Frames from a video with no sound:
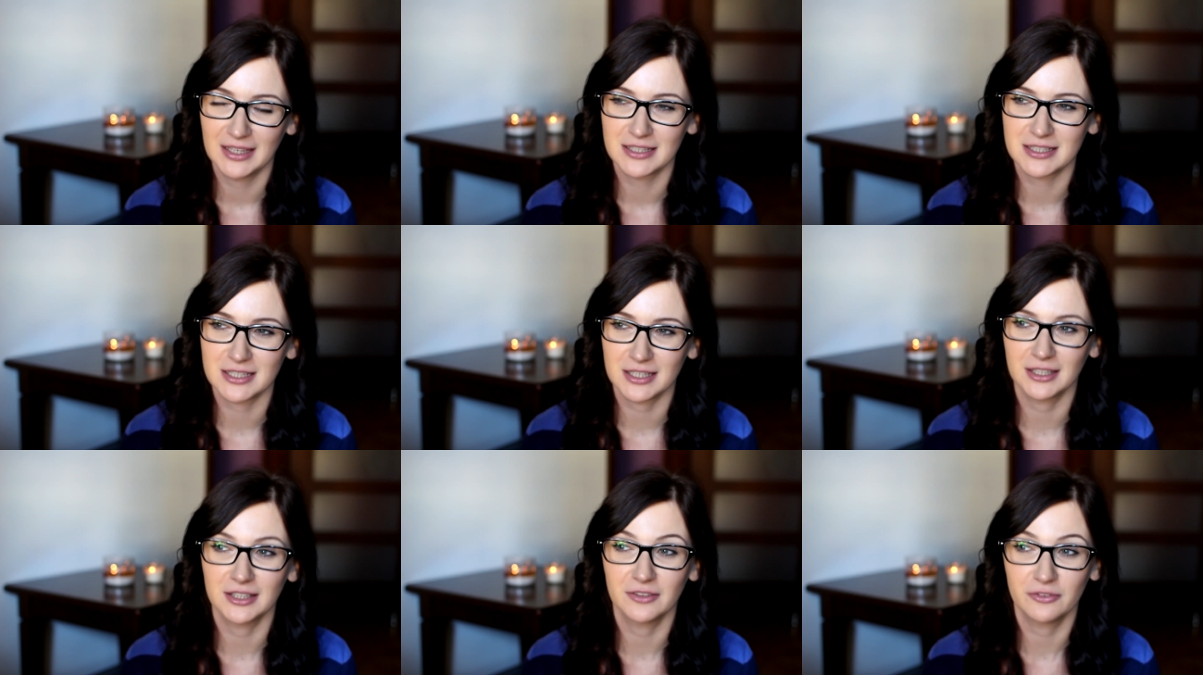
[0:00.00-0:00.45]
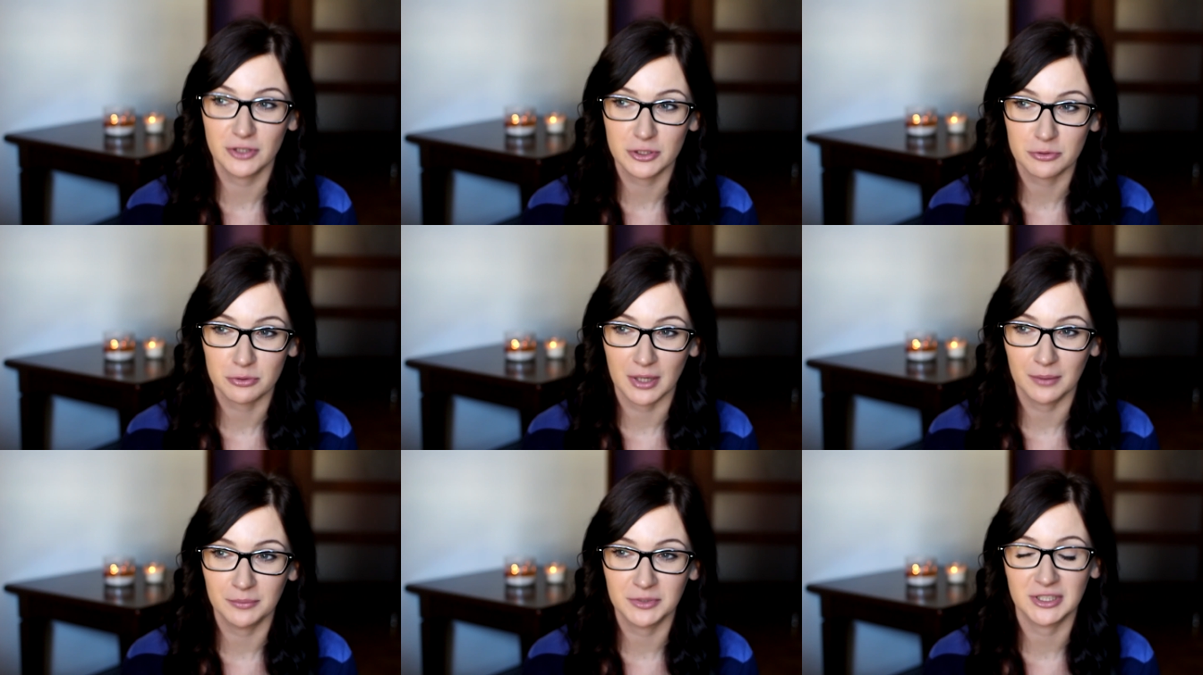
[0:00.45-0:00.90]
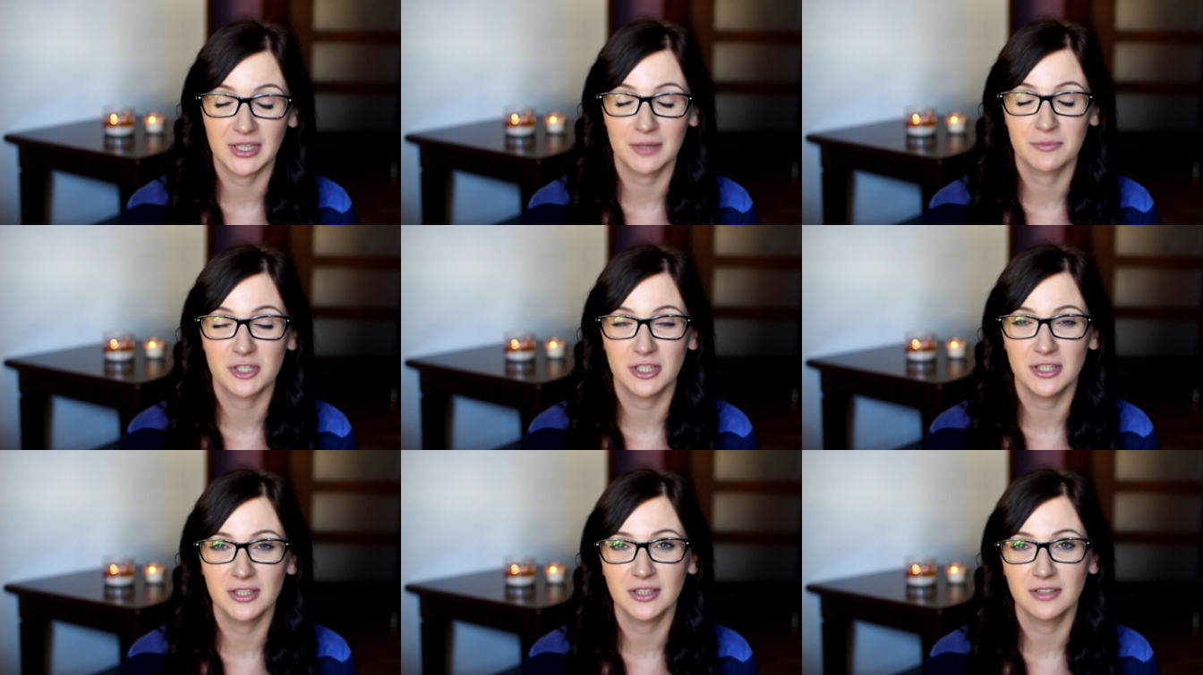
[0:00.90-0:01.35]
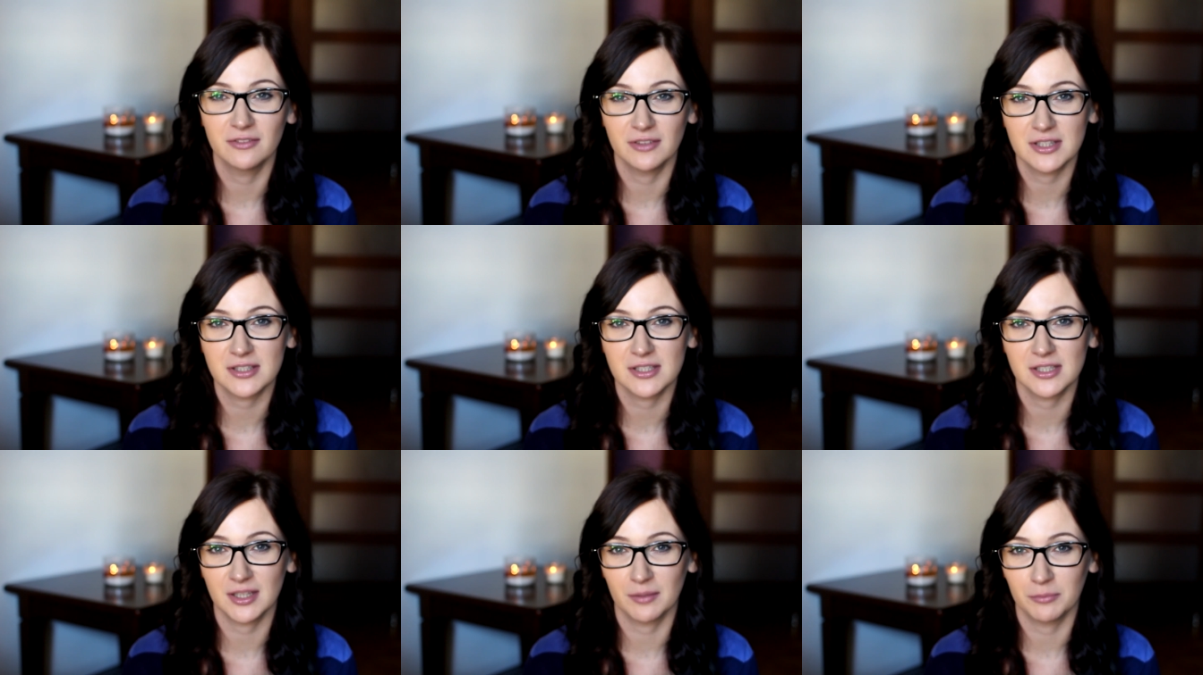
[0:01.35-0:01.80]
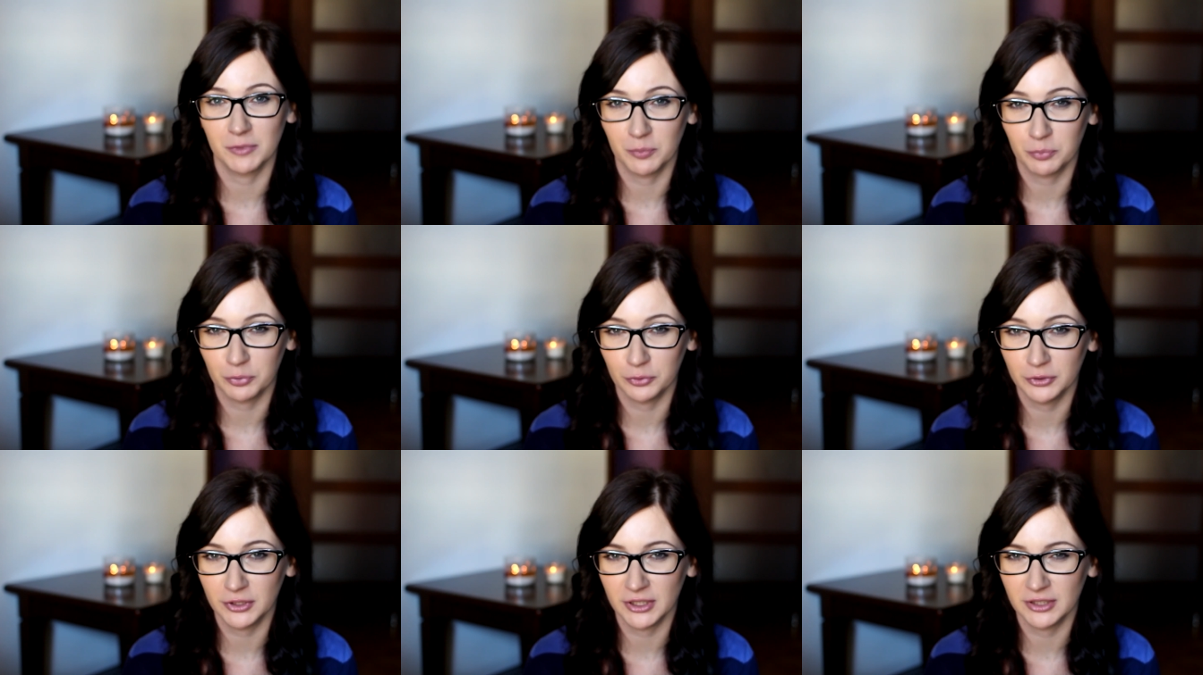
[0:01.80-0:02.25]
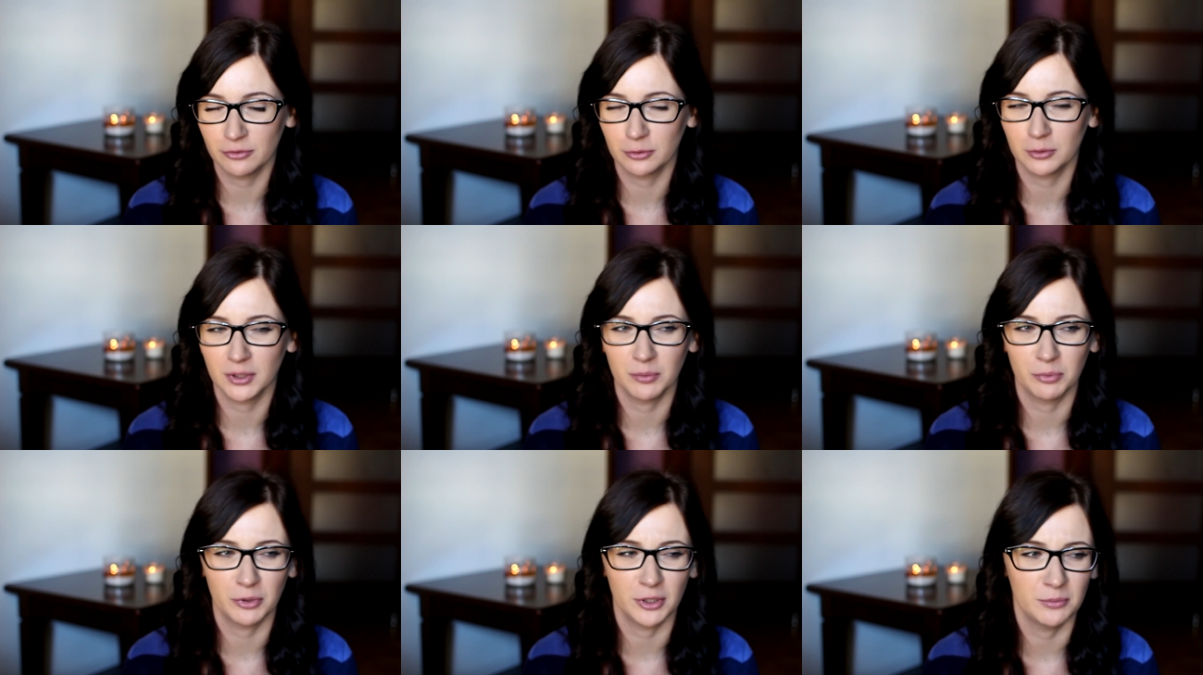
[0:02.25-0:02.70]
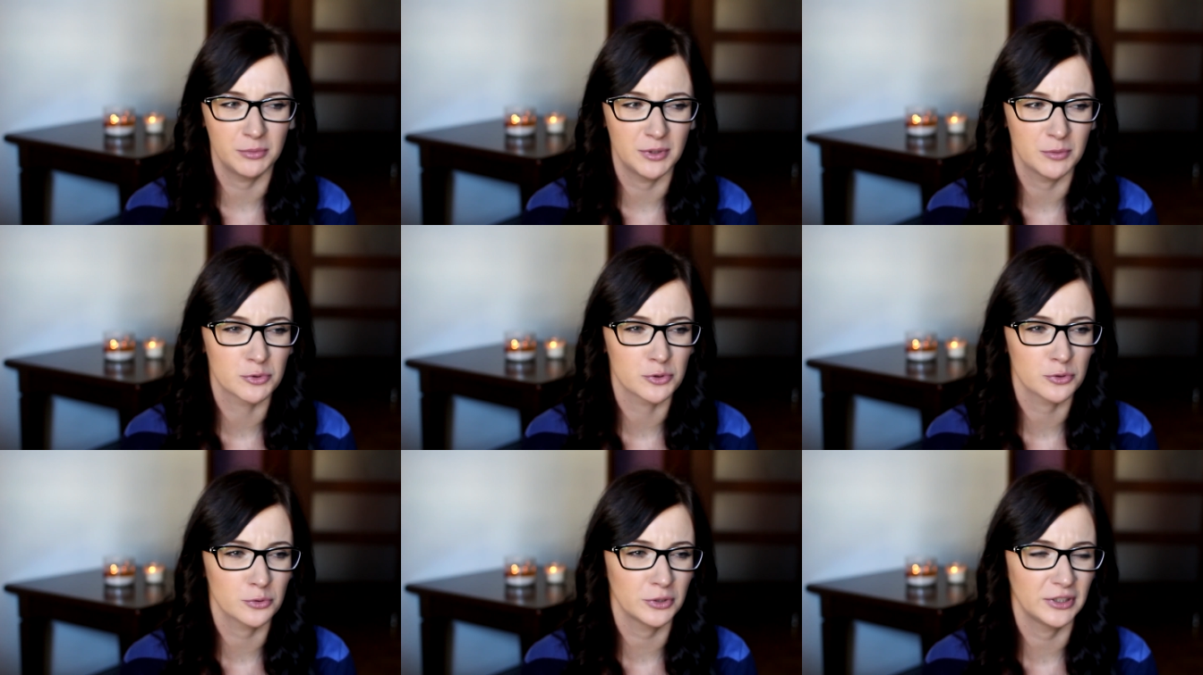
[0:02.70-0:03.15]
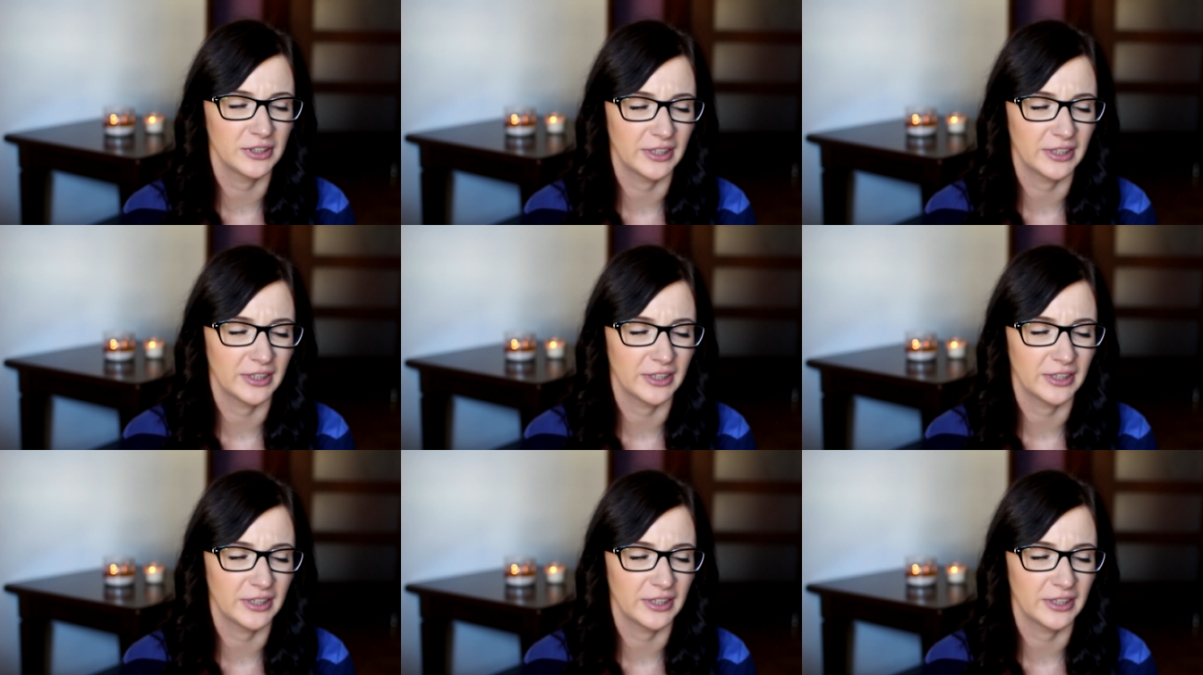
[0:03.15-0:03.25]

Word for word: że kiedy wyszłam, myślałam, że nigdy więcej tam nie pójdę i w ogóle boli mnie brzuch